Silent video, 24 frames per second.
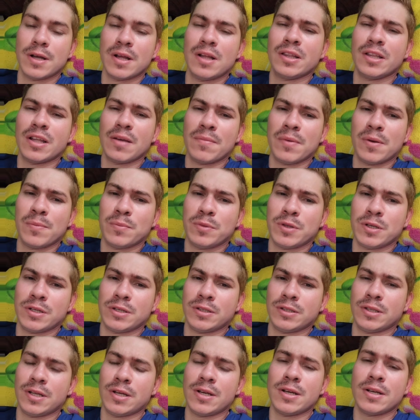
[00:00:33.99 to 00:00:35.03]
até mesmo
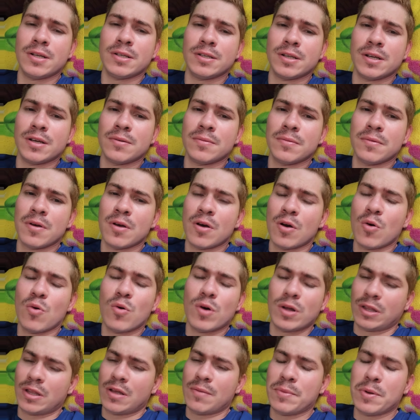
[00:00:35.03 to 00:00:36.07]
tristeza ou
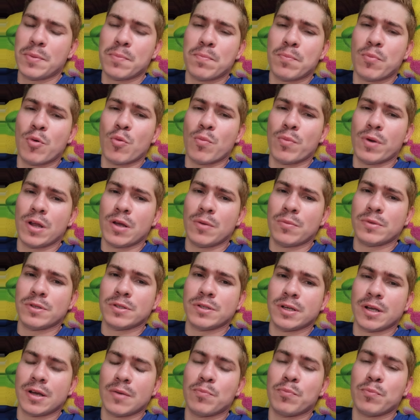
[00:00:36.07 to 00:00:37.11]
até mesmo problemas
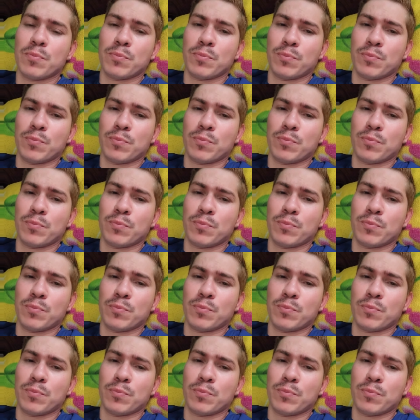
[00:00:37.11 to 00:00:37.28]
que a